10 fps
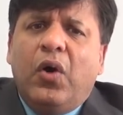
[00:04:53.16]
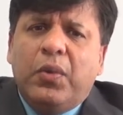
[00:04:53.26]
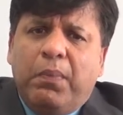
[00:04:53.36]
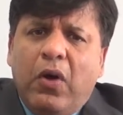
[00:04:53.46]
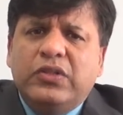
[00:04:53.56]

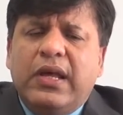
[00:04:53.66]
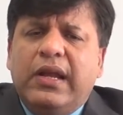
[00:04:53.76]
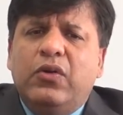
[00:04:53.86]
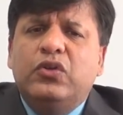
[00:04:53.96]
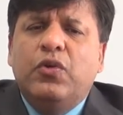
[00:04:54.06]
और बहुत
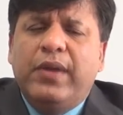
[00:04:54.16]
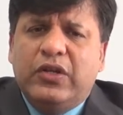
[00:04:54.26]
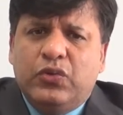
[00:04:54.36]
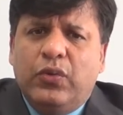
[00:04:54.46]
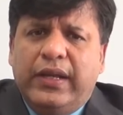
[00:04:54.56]
सारे लोग जो
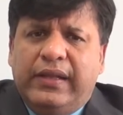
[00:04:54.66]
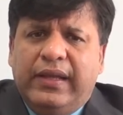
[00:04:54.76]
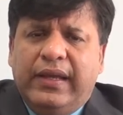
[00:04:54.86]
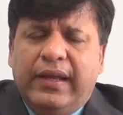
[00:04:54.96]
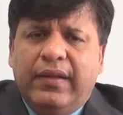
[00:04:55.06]
मेरा शो
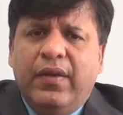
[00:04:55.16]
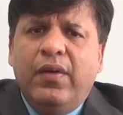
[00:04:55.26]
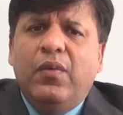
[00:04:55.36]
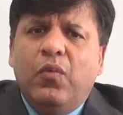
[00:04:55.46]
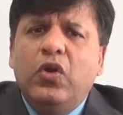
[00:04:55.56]
देखते
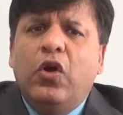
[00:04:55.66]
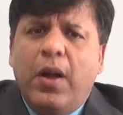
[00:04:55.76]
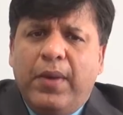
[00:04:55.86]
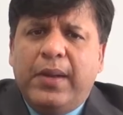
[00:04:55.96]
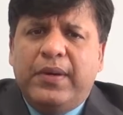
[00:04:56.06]
हैं वो लोग
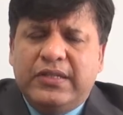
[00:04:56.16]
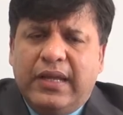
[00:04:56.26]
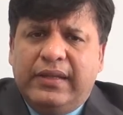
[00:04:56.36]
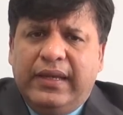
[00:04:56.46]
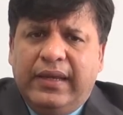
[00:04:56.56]
हमारे पास
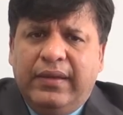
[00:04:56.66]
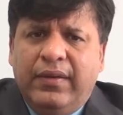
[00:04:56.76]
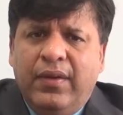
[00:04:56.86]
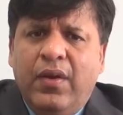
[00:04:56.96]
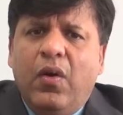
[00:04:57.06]
आते
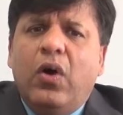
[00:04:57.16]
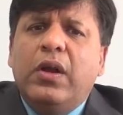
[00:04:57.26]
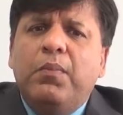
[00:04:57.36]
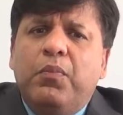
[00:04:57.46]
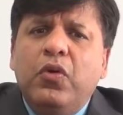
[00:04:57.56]
हैं और हम